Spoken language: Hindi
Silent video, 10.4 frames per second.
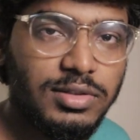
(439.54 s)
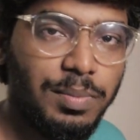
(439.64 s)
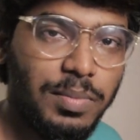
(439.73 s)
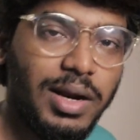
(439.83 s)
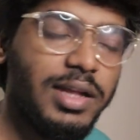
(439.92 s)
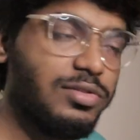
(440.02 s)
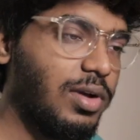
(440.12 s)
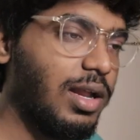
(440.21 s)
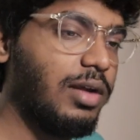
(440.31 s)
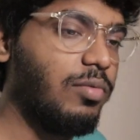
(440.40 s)
सरप्राइज
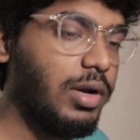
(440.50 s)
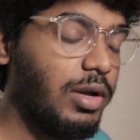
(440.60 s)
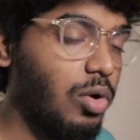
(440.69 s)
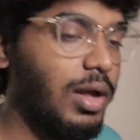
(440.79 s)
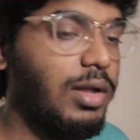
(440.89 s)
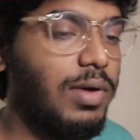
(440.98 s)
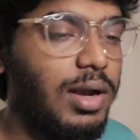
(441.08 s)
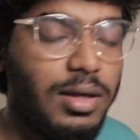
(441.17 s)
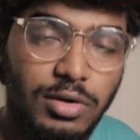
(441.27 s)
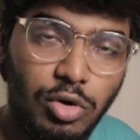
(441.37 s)
वाला एक वीडियो आने
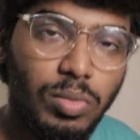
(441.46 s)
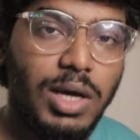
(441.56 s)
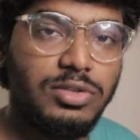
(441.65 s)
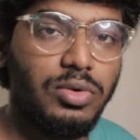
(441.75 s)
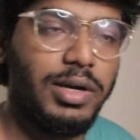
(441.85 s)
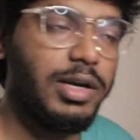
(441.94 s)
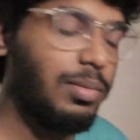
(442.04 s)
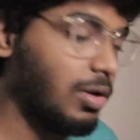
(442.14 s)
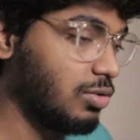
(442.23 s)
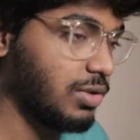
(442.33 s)
वाला है नो बार्स नो
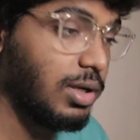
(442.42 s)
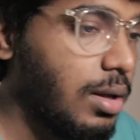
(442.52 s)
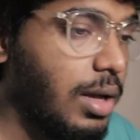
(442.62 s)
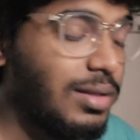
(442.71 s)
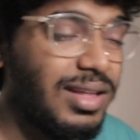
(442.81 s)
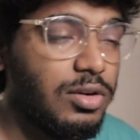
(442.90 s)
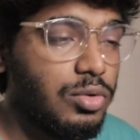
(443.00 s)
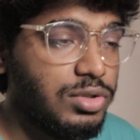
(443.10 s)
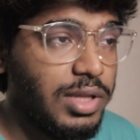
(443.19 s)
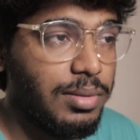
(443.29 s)
एंट्री पे उसका एंड देन
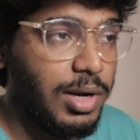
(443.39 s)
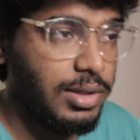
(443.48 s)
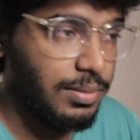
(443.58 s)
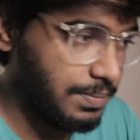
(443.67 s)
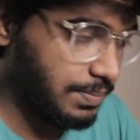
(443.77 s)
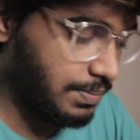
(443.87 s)
कुछ देर बाद